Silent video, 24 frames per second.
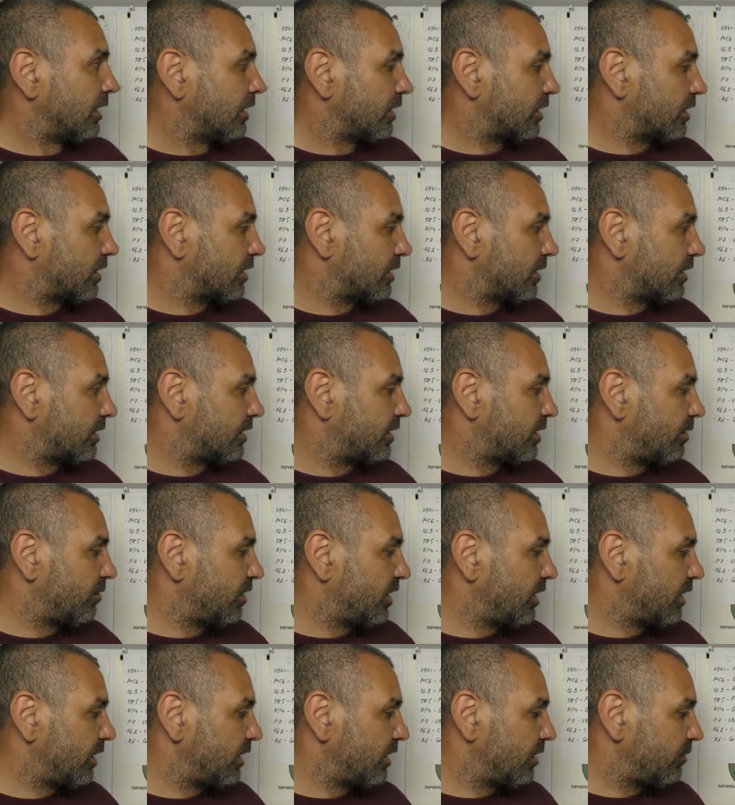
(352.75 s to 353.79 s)
э,
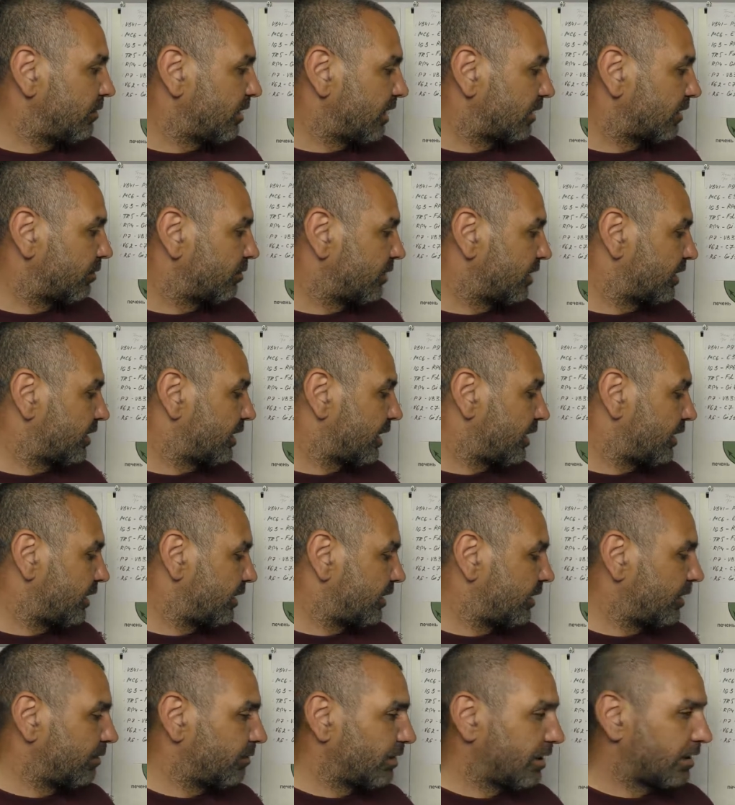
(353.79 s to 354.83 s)
земли, элемент
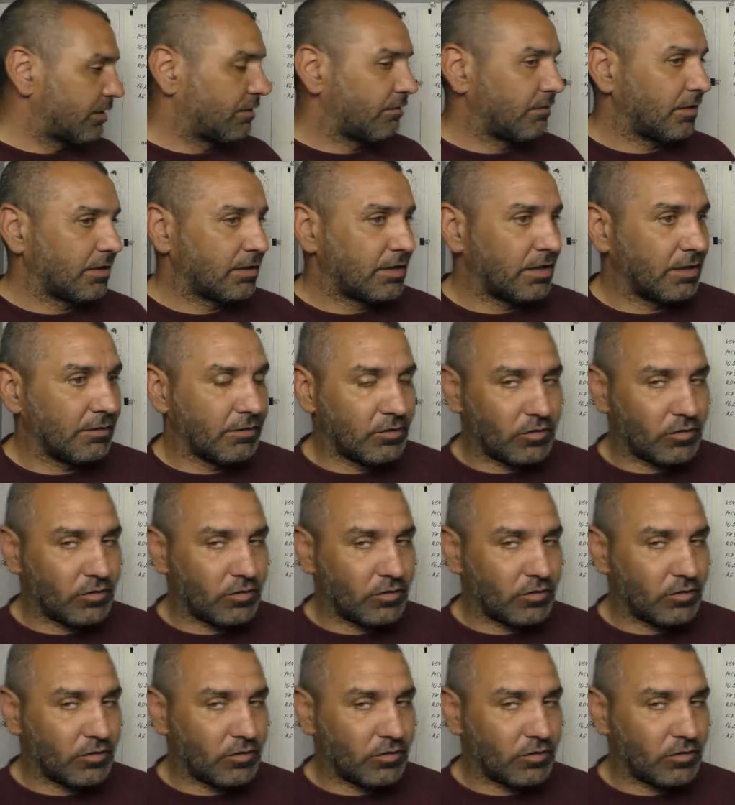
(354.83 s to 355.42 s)
металла, элемент воды.